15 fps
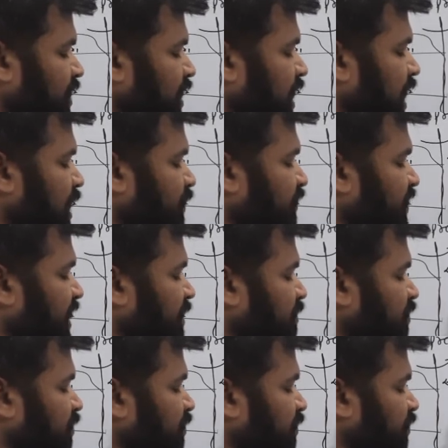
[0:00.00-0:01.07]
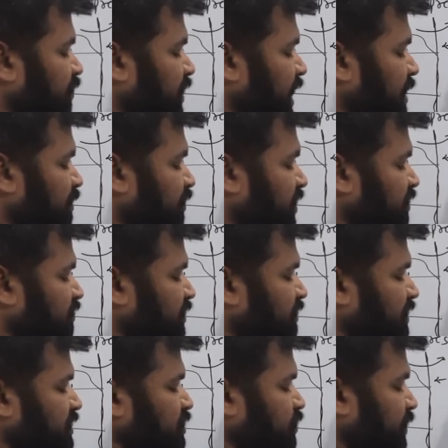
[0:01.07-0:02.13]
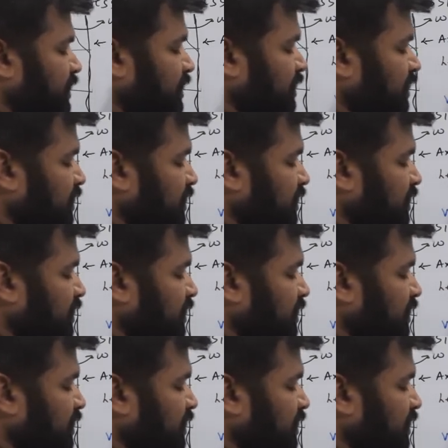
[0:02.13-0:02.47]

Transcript: हाफ एम एम वन वी वन स्क्वेयर